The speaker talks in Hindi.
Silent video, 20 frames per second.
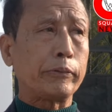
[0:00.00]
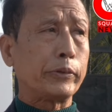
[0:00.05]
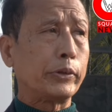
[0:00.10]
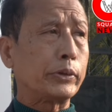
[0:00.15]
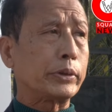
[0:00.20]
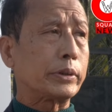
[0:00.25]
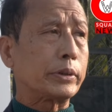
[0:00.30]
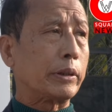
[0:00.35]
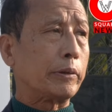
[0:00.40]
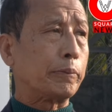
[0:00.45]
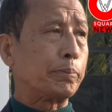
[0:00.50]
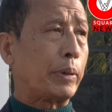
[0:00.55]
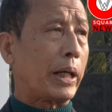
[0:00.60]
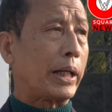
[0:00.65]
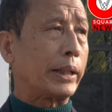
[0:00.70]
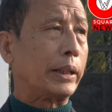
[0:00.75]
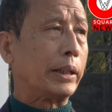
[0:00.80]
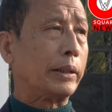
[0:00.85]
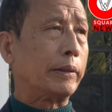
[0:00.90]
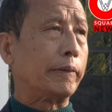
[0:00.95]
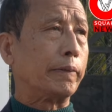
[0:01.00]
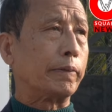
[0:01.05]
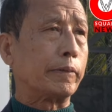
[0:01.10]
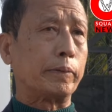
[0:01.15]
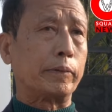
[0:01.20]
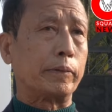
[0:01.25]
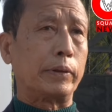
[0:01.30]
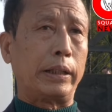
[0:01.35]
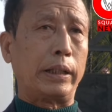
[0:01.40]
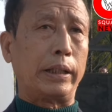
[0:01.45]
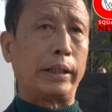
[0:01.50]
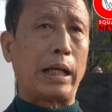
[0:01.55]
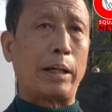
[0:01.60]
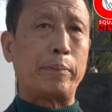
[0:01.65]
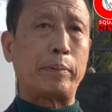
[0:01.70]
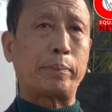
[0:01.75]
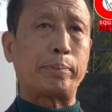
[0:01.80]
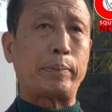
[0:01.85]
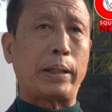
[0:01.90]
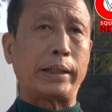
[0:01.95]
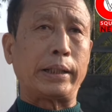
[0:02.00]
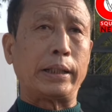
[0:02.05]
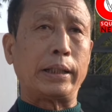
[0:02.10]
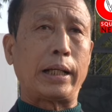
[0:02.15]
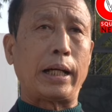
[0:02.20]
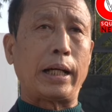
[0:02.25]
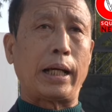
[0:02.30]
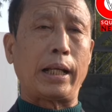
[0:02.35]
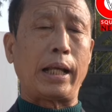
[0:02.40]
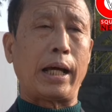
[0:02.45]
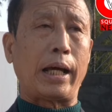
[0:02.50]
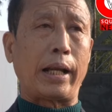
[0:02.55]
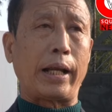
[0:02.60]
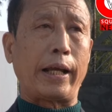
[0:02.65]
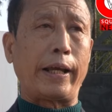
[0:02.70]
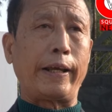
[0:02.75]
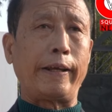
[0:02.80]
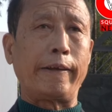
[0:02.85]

फ्यूचर पादंग ग्यामर पादंग कल आ रहा